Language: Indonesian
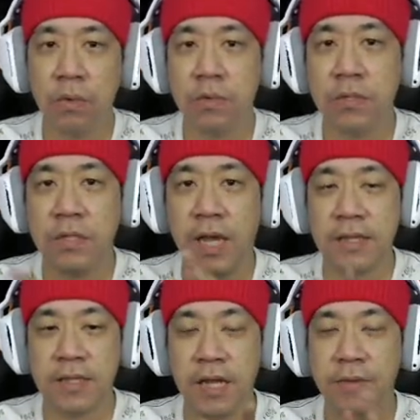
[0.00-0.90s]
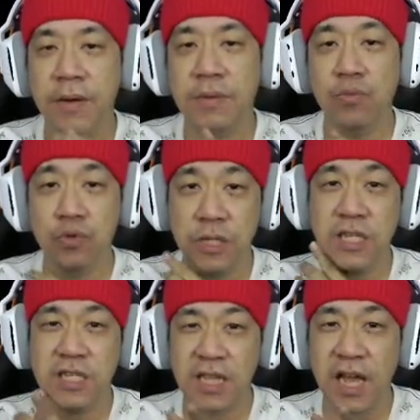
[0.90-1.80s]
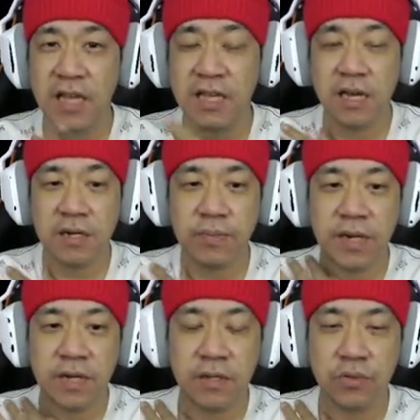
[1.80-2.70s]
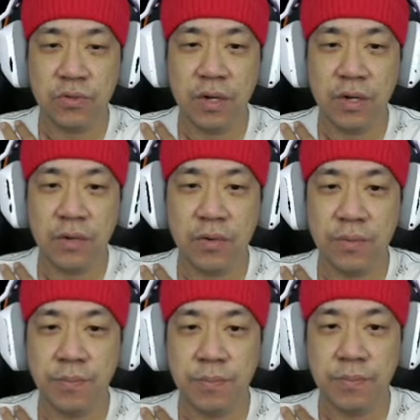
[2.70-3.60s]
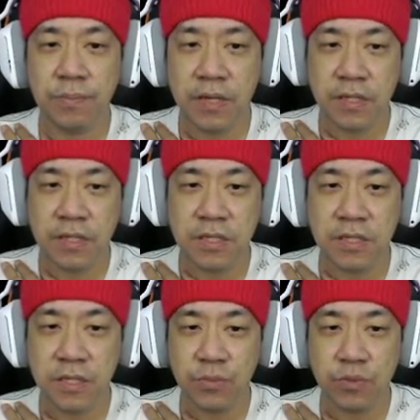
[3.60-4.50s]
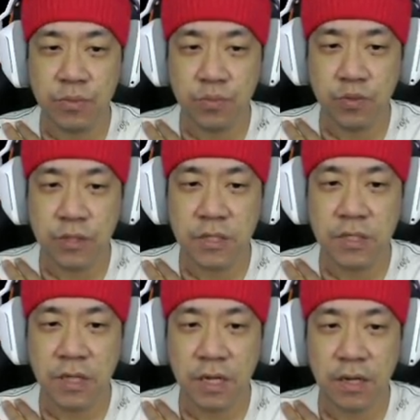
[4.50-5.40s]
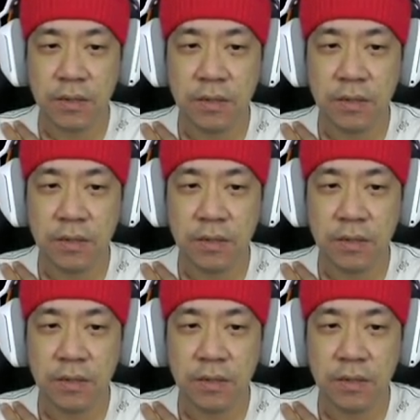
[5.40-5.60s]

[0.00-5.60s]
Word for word: ternyata emang Bu Siska ya kemarin itu juga gue prediksi sih Bu, Bu Siska